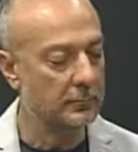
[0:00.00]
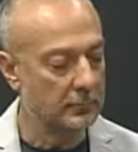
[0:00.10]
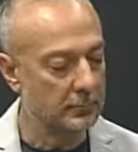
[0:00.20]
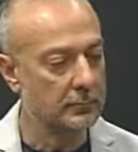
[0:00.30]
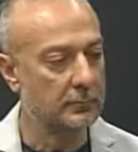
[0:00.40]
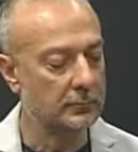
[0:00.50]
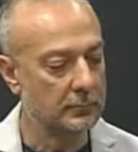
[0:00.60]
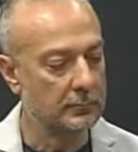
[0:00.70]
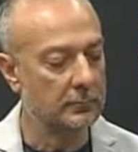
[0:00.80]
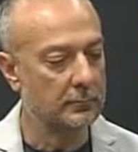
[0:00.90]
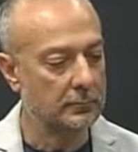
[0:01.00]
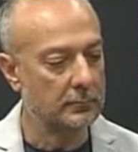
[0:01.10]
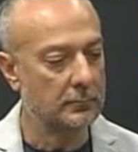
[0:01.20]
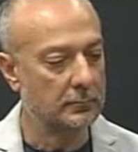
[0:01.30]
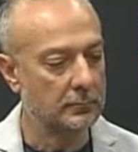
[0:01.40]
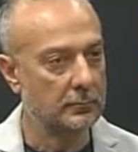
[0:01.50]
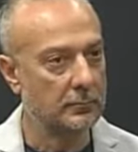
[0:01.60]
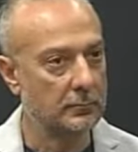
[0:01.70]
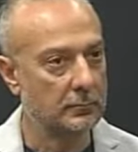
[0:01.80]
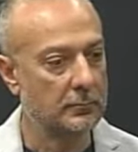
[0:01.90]
anche eh, come si
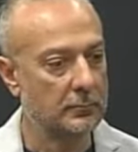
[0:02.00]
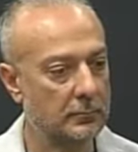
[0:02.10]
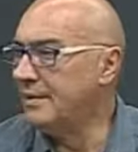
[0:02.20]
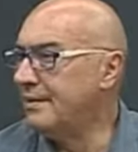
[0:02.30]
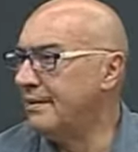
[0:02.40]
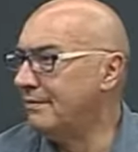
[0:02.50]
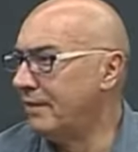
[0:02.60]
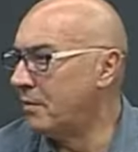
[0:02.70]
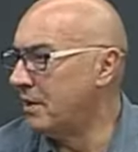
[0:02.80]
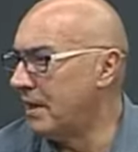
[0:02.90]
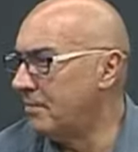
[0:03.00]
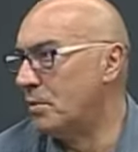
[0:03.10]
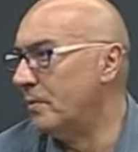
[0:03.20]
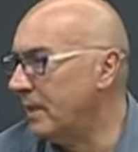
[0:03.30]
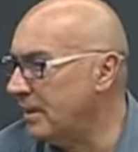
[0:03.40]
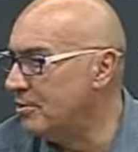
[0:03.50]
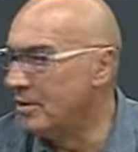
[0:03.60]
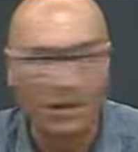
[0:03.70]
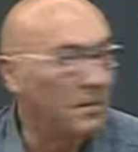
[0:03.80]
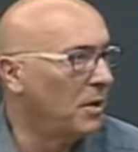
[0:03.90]
dice, eh, di frequentare il pomeriggio,
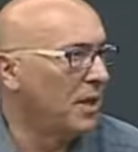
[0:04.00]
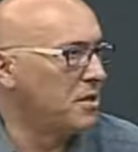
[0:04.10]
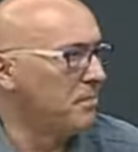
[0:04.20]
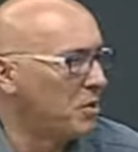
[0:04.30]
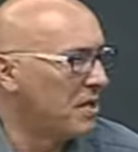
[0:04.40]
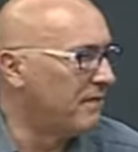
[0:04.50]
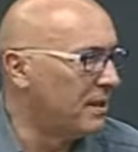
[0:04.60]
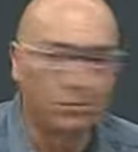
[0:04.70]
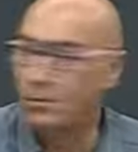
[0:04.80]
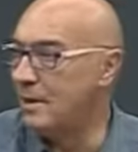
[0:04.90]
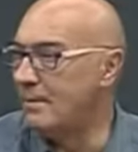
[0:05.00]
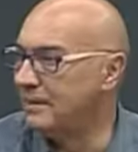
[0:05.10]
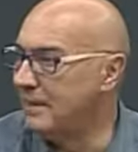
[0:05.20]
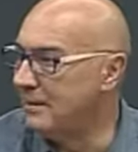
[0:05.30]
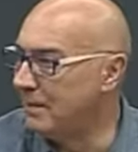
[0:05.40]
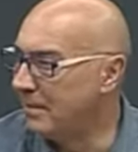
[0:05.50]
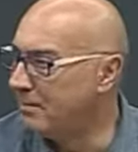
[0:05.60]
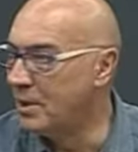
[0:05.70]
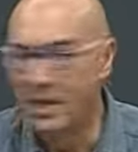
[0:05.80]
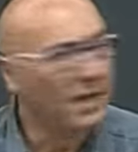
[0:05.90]
insomma, non certo. è che certo. si possa fare tutta la mattina perché
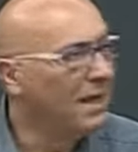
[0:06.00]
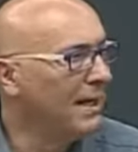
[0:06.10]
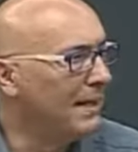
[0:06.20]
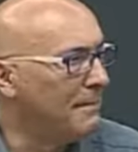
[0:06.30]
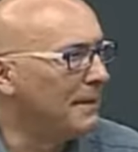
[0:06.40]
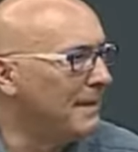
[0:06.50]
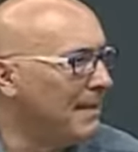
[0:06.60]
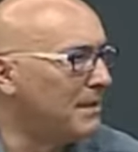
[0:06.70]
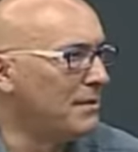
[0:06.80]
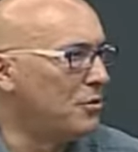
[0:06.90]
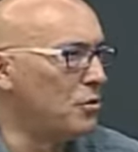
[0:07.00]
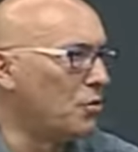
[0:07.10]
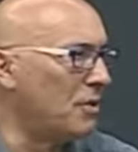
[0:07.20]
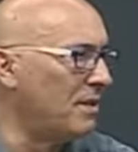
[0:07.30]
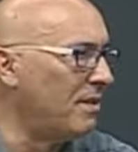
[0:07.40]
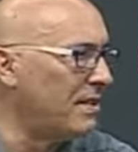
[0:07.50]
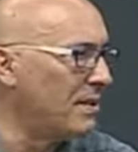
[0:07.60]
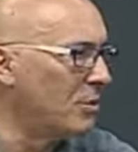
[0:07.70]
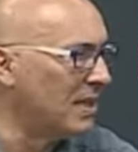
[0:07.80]
poi la mattina sì, ci sono diverse ore di